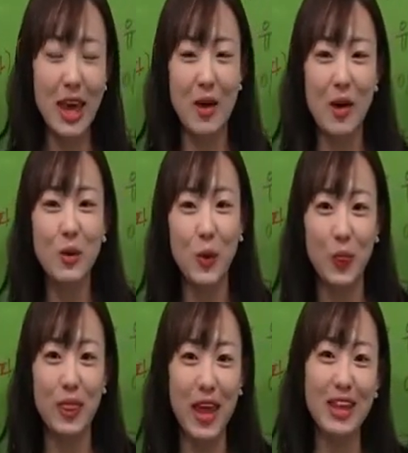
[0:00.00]
개혁론에
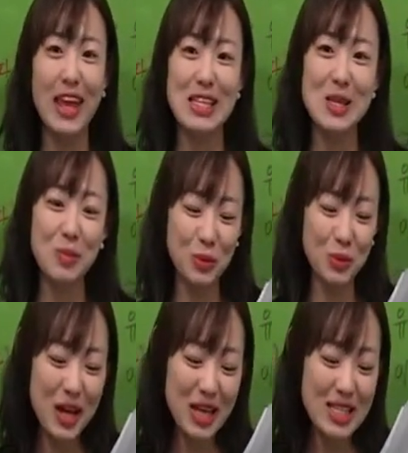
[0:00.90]
대해서
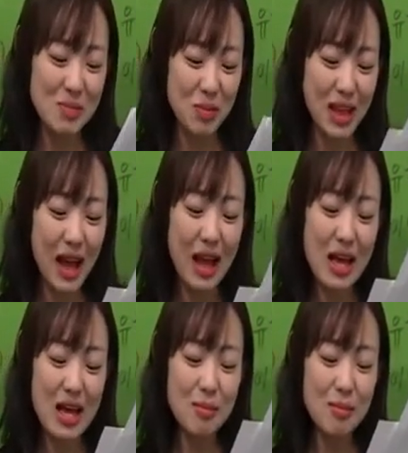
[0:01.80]
보도록 하겠습니다.